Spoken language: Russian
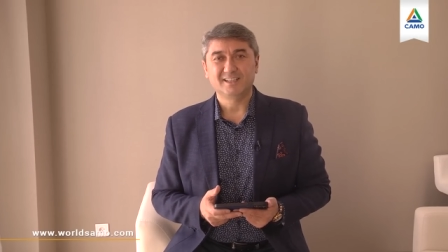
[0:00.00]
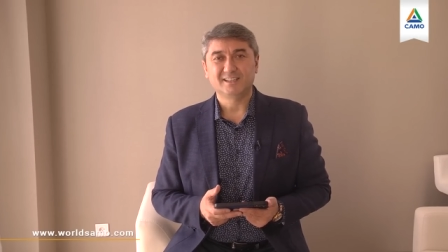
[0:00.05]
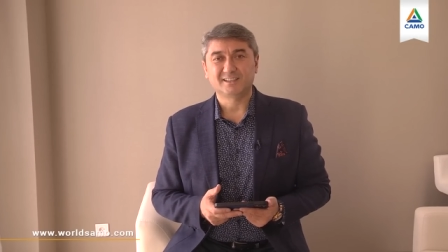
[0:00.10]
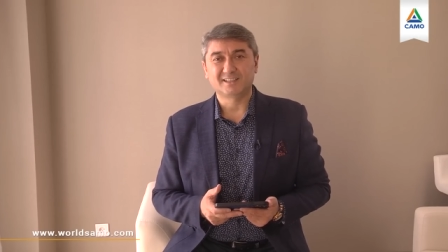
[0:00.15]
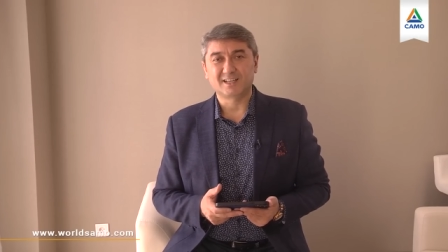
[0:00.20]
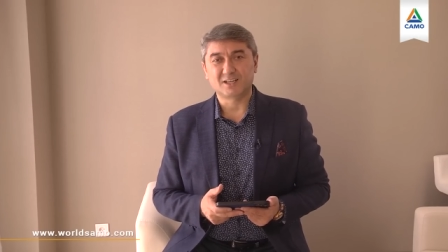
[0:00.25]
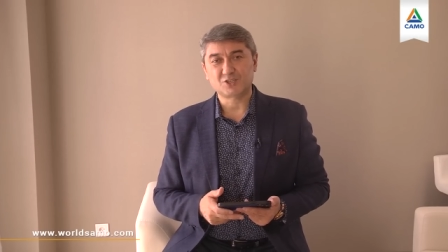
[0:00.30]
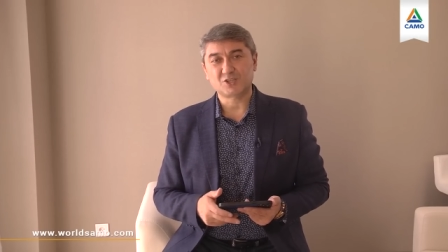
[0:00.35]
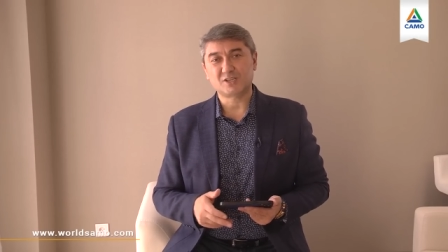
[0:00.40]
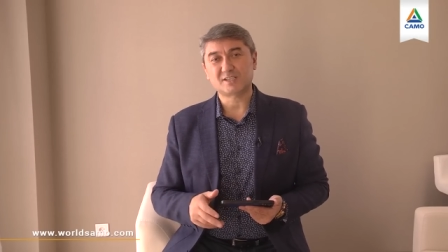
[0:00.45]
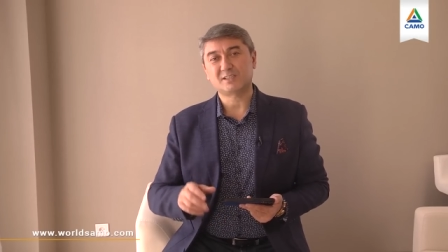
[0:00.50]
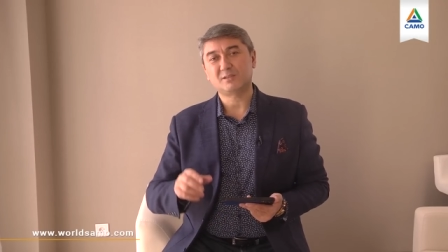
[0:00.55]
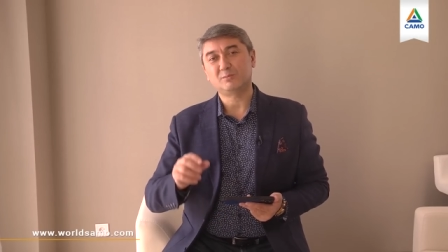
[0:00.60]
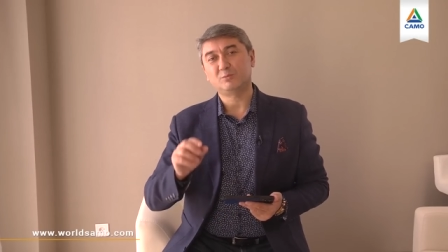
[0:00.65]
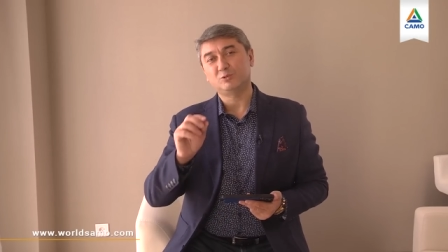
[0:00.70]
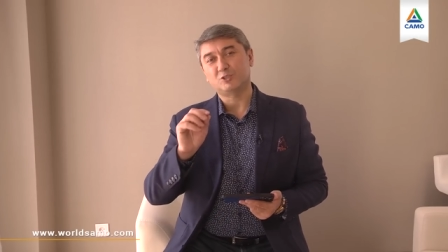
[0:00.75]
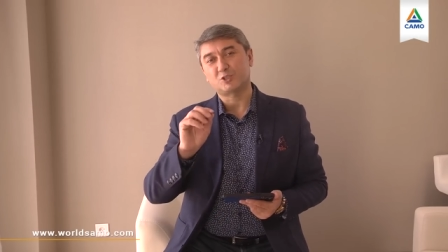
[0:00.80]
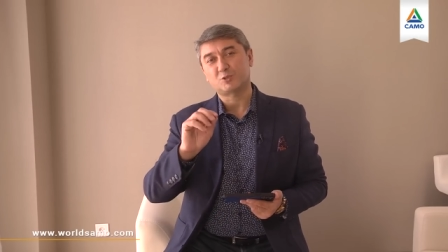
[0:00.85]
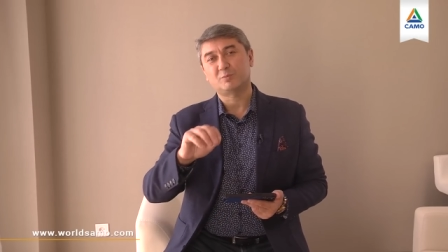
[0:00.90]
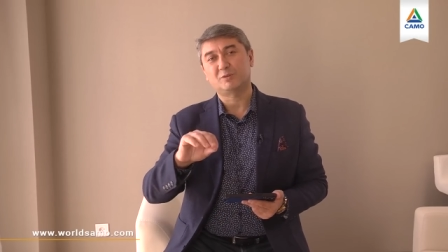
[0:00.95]
Даже если
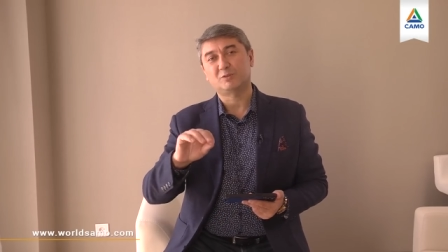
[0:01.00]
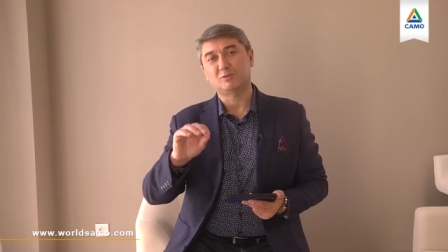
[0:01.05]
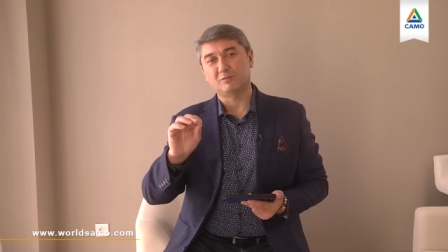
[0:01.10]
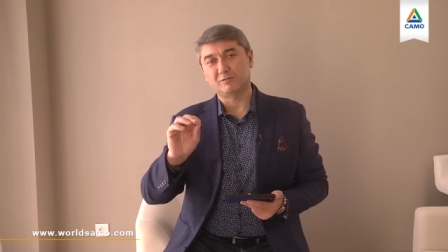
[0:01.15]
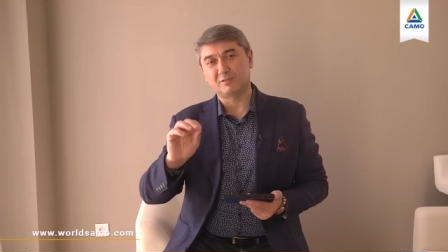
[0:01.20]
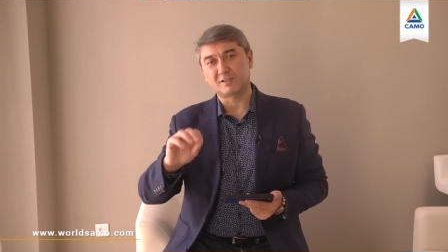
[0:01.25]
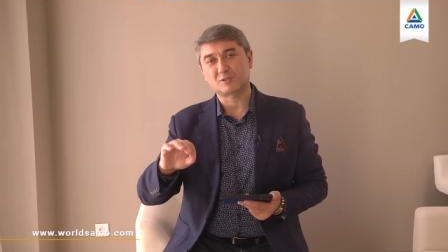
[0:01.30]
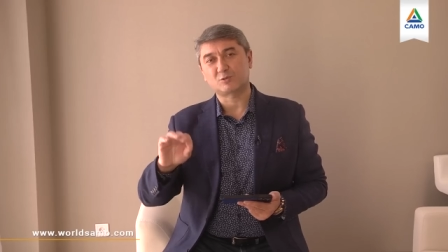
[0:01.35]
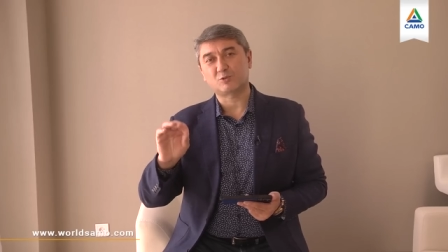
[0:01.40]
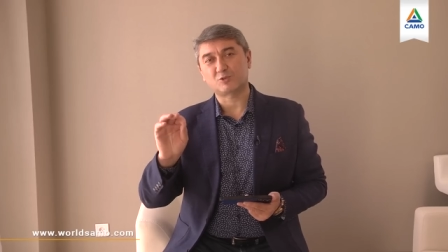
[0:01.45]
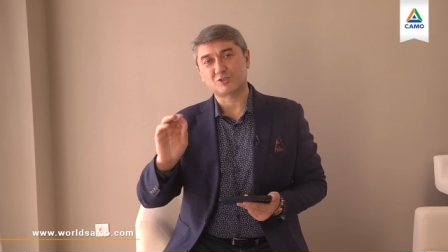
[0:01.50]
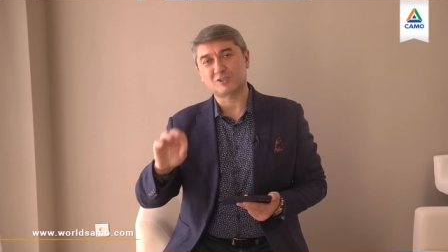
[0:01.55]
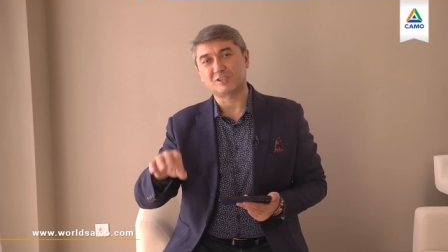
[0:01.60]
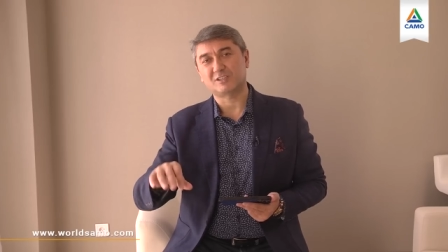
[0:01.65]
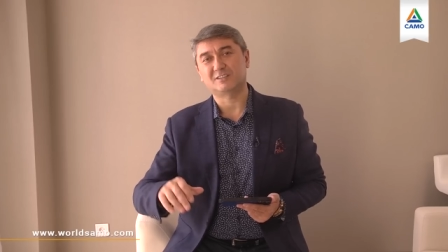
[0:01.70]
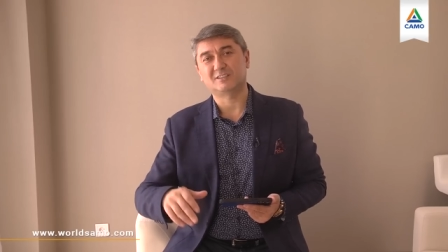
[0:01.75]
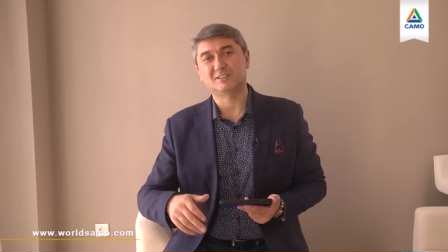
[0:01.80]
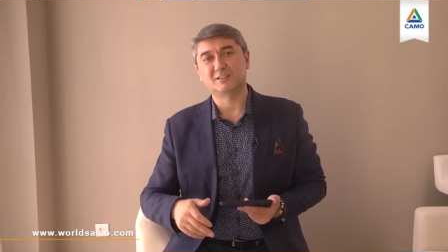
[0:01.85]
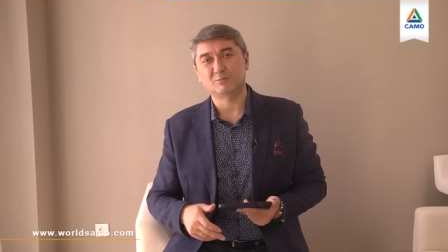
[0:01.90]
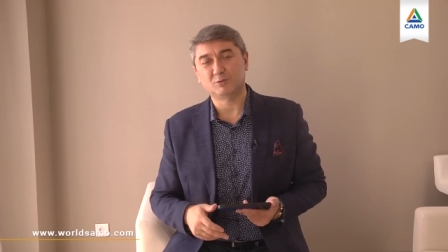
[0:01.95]
будешь потом восточным
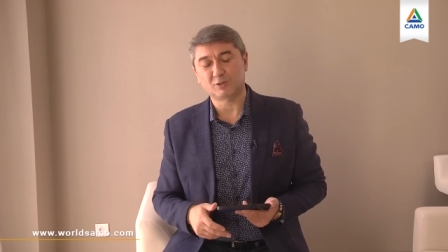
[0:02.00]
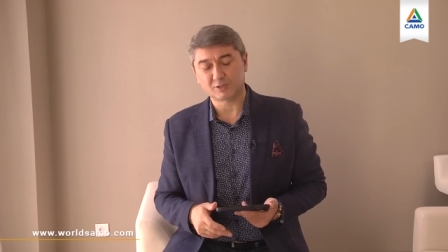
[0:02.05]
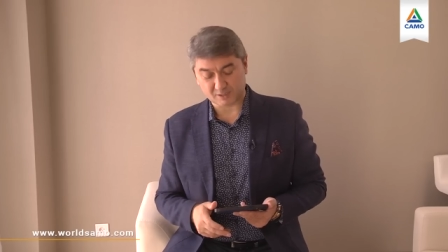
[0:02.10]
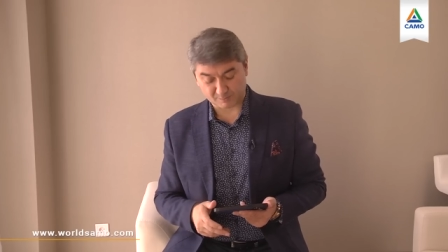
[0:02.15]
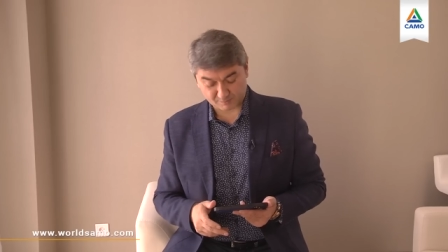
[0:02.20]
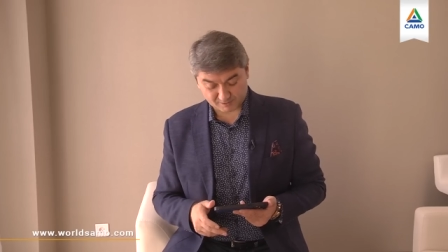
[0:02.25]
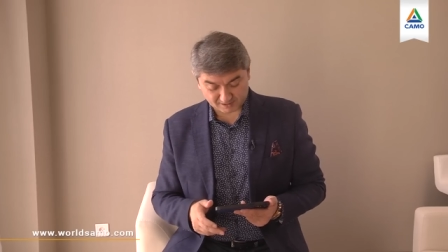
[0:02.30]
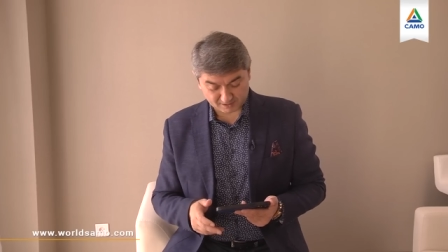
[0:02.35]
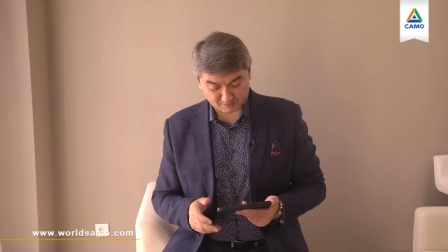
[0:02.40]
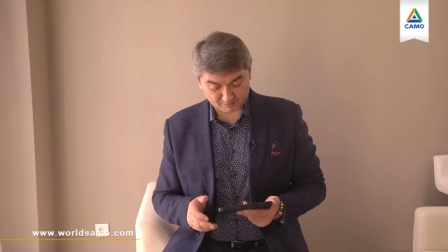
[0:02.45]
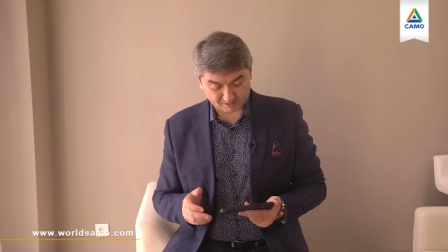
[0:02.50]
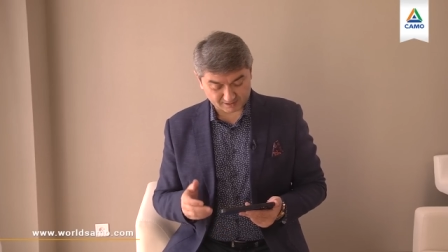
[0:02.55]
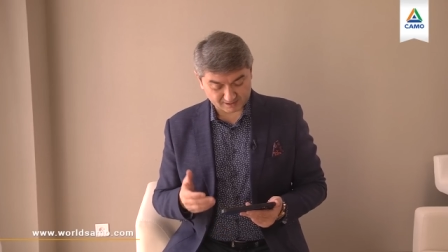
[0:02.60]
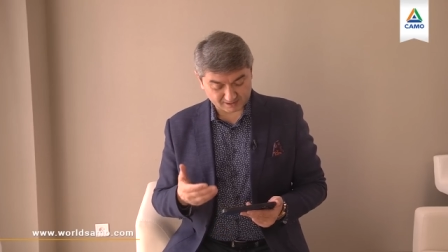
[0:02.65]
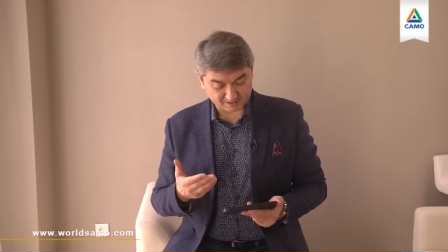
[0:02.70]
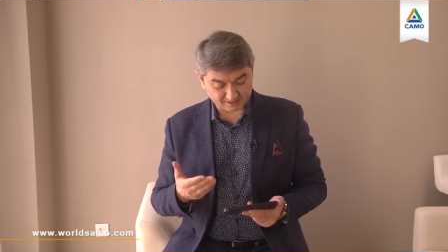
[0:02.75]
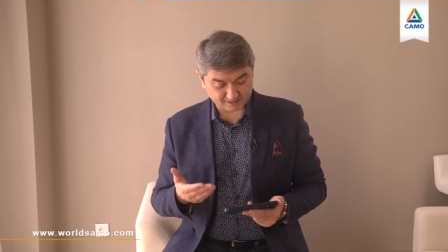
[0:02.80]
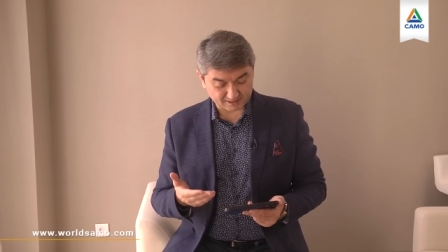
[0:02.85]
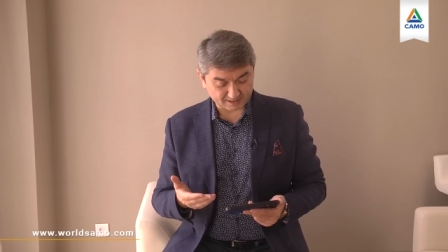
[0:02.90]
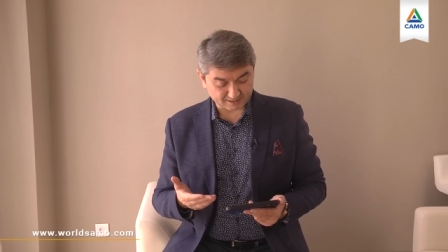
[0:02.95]
единоборством
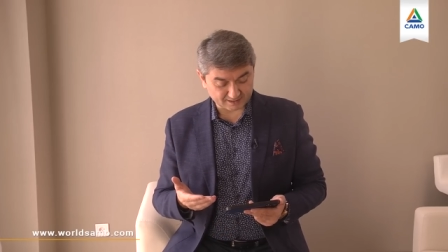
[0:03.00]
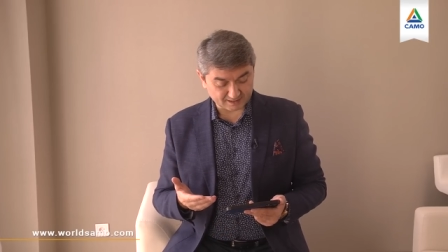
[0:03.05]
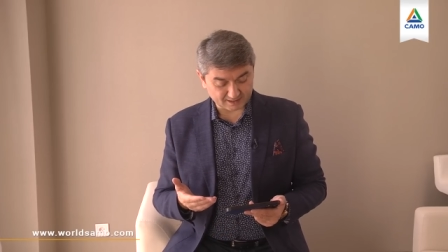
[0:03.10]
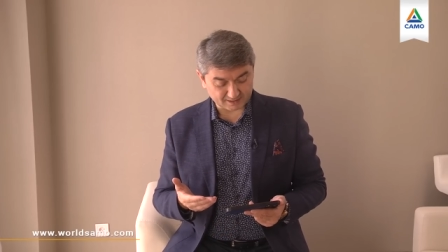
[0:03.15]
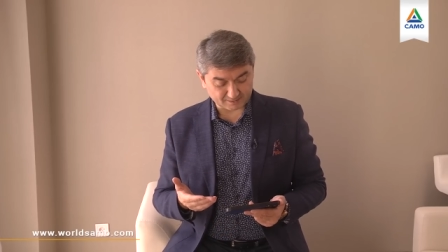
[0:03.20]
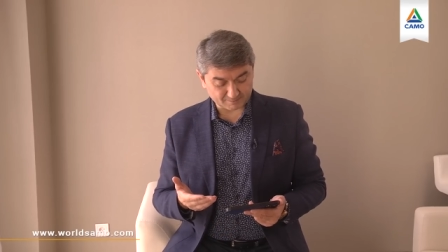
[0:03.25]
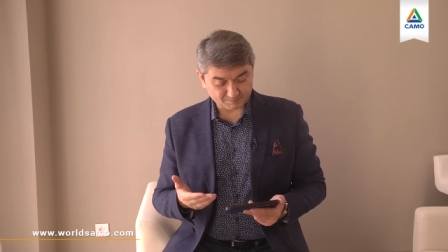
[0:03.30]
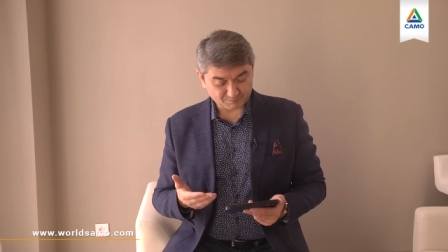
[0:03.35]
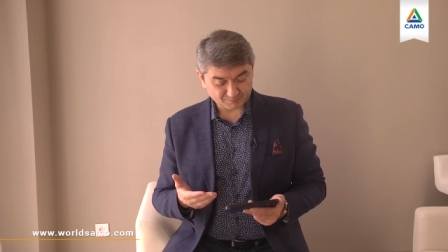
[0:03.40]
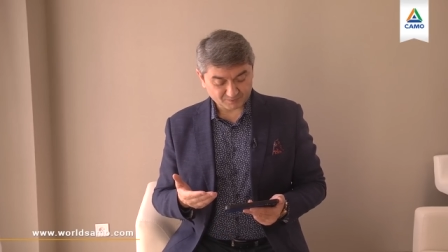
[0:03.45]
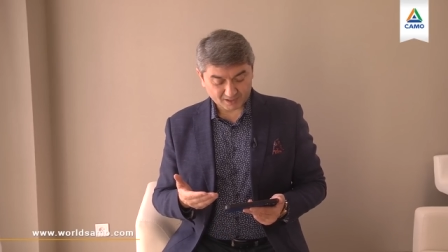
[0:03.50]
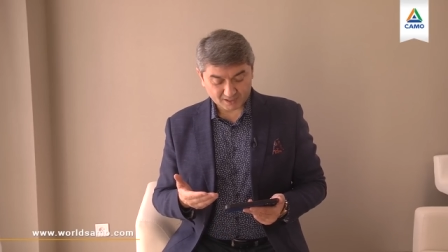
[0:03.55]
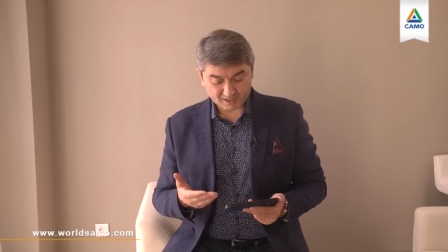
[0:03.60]
заниматься и так далее,